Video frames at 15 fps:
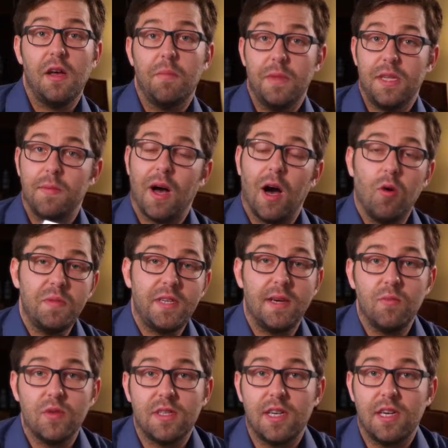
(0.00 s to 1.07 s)
Mit dem
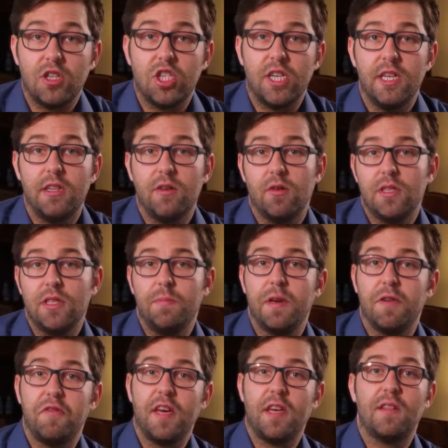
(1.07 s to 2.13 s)
Raumthermostat stellt ihr euch die
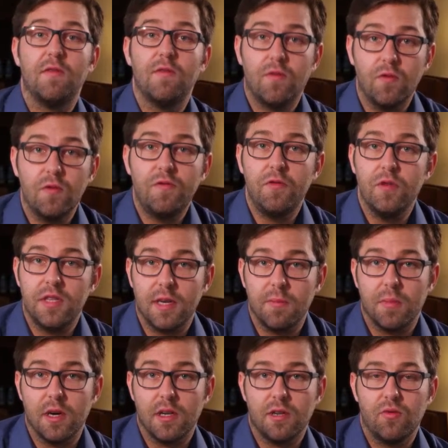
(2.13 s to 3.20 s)
perfekte
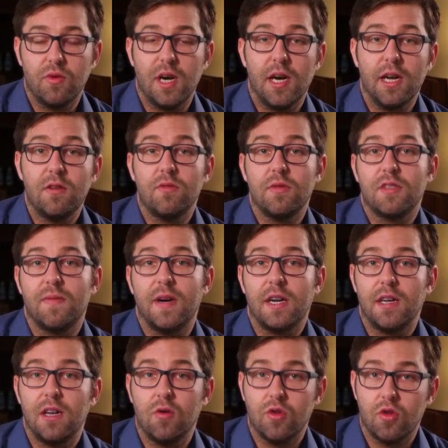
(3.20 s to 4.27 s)
Wohlfühltemperatur ein und zwar genau